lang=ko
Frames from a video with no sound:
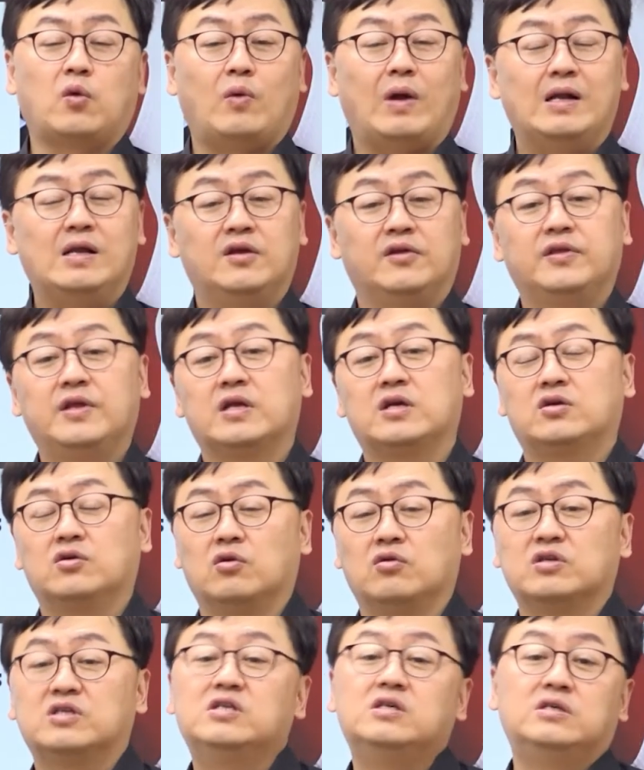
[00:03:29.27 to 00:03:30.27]
관련된
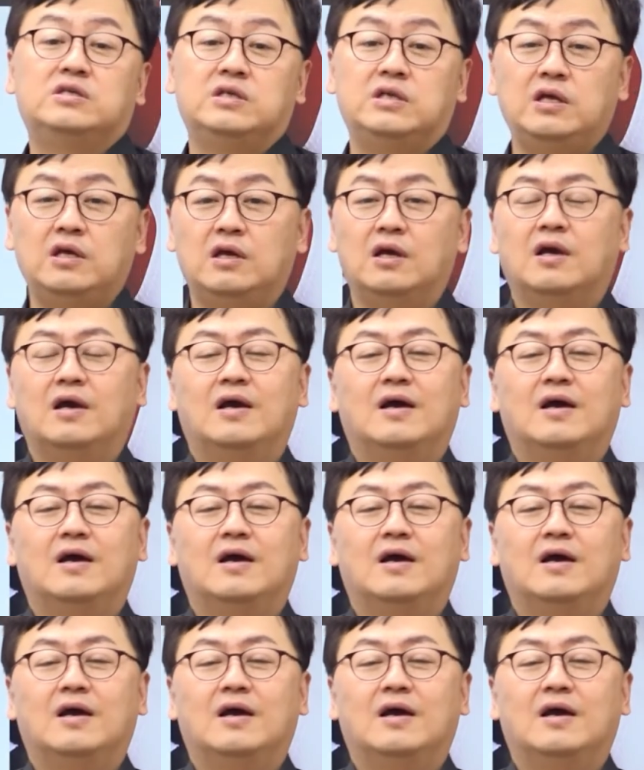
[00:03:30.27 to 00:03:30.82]
그런 글들이